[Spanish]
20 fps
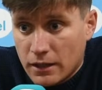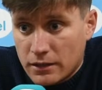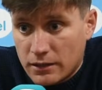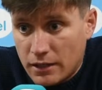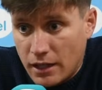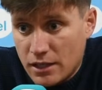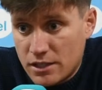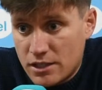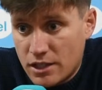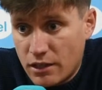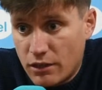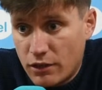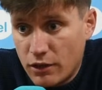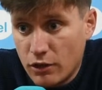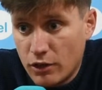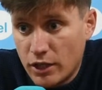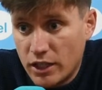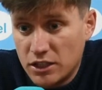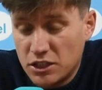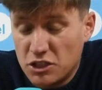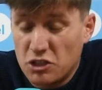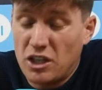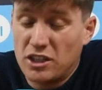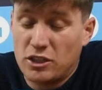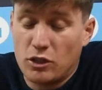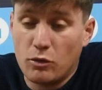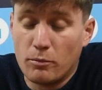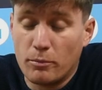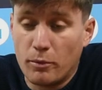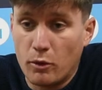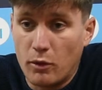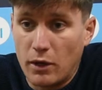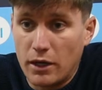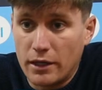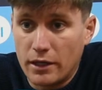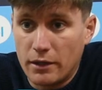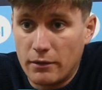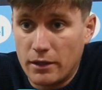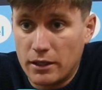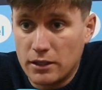transiciones y hoy ha sido un poco al
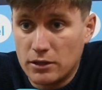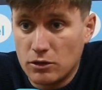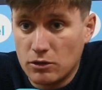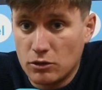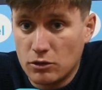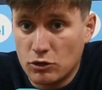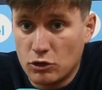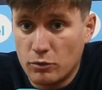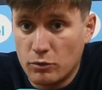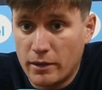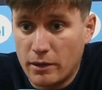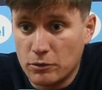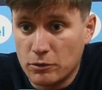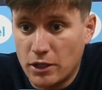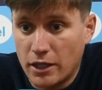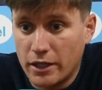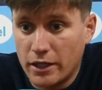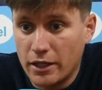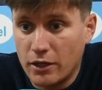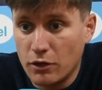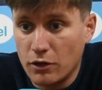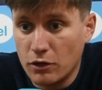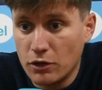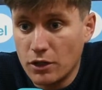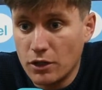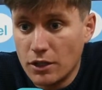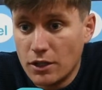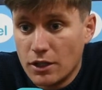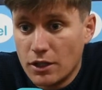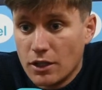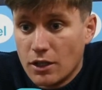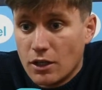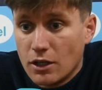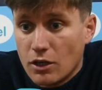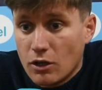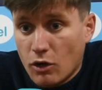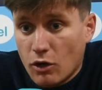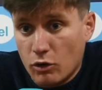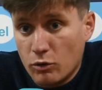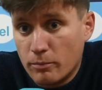revés, Nosotros veníamos aquí con,
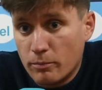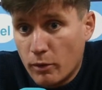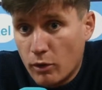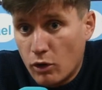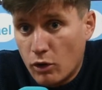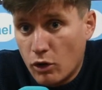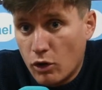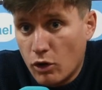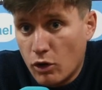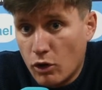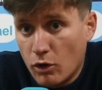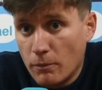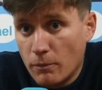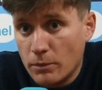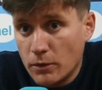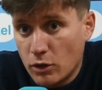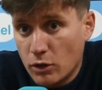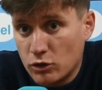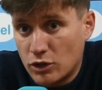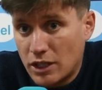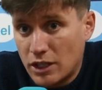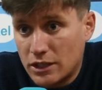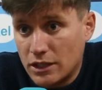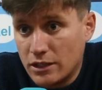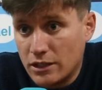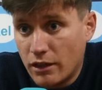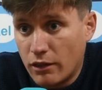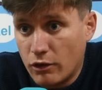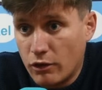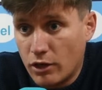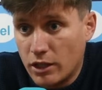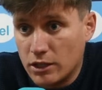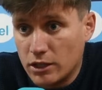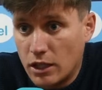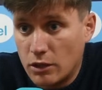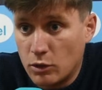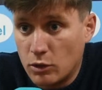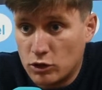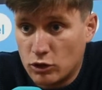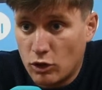un poco otras intenciones
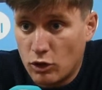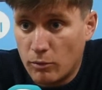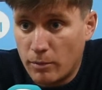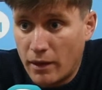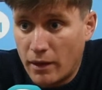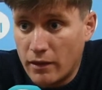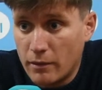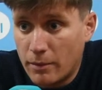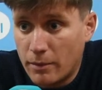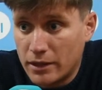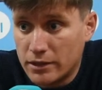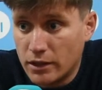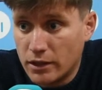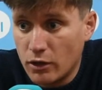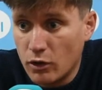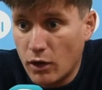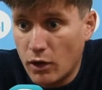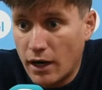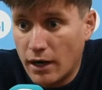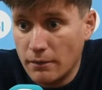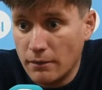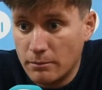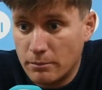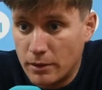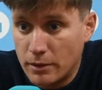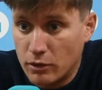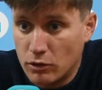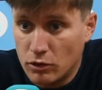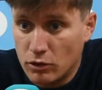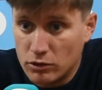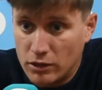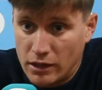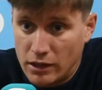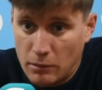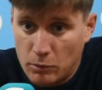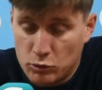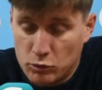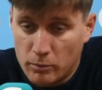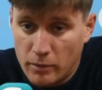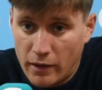en nuestro plan de partido A, pero
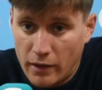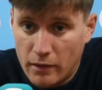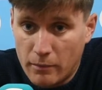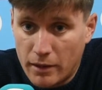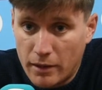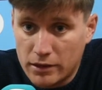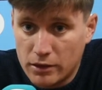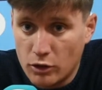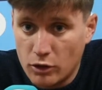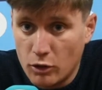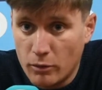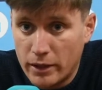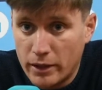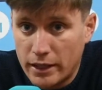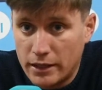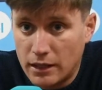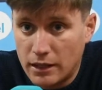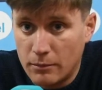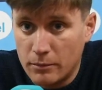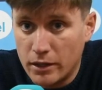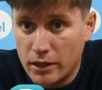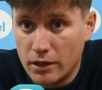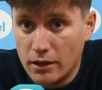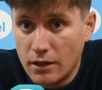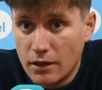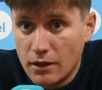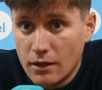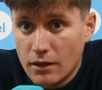teníamos un plan de partido B que también